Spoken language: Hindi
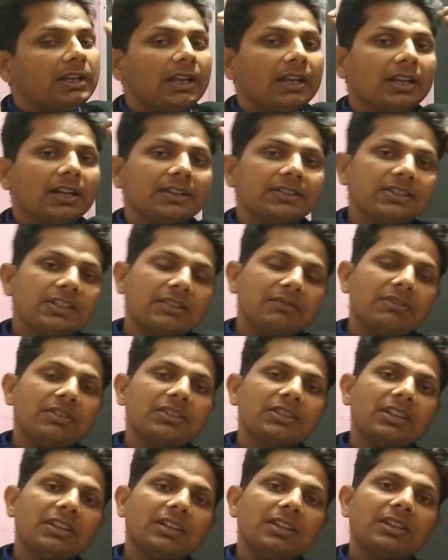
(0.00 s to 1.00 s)
नैनर्स
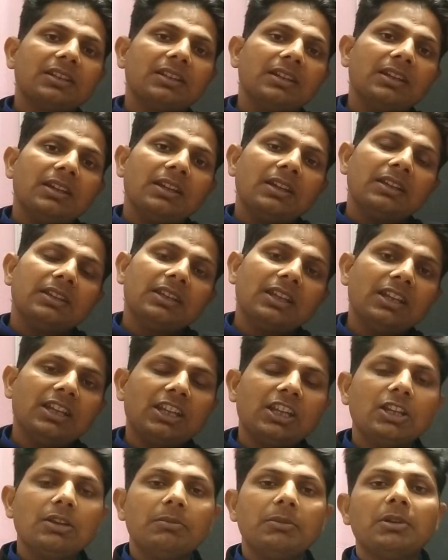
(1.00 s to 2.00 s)
इक्वेशन यानी
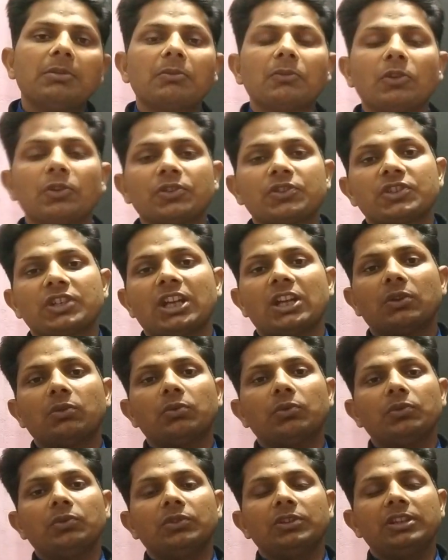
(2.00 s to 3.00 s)
इक्विलिब्रियम कांस्टेंट
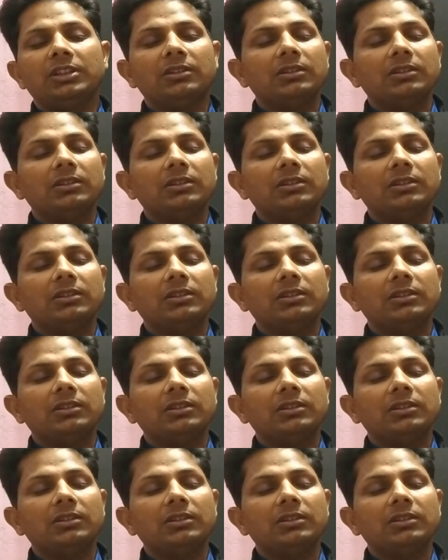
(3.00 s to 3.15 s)
को